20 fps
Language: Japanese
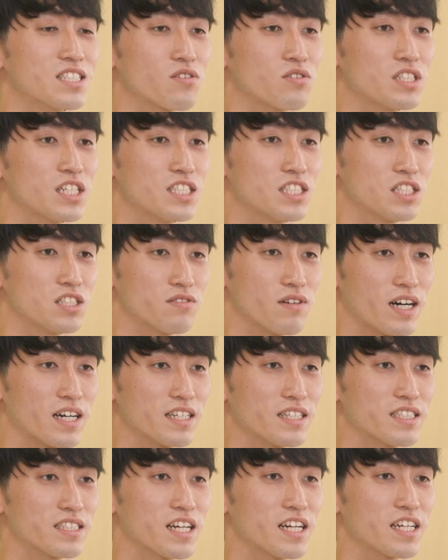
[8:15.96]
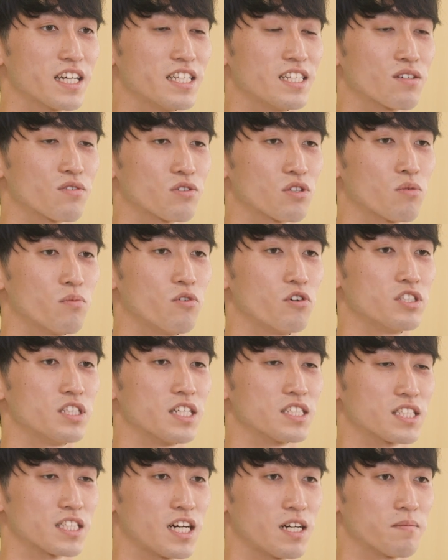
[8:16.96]
床実習は大変なことも多い
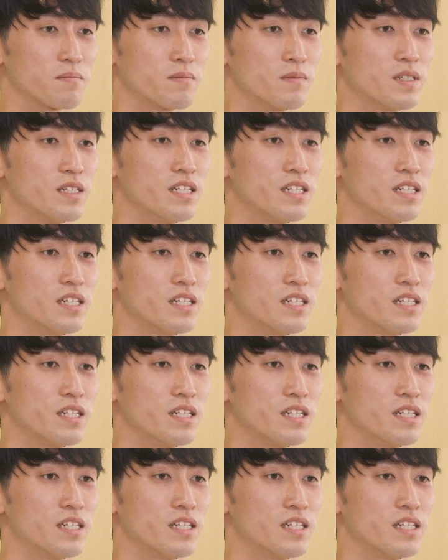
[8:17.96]
ですが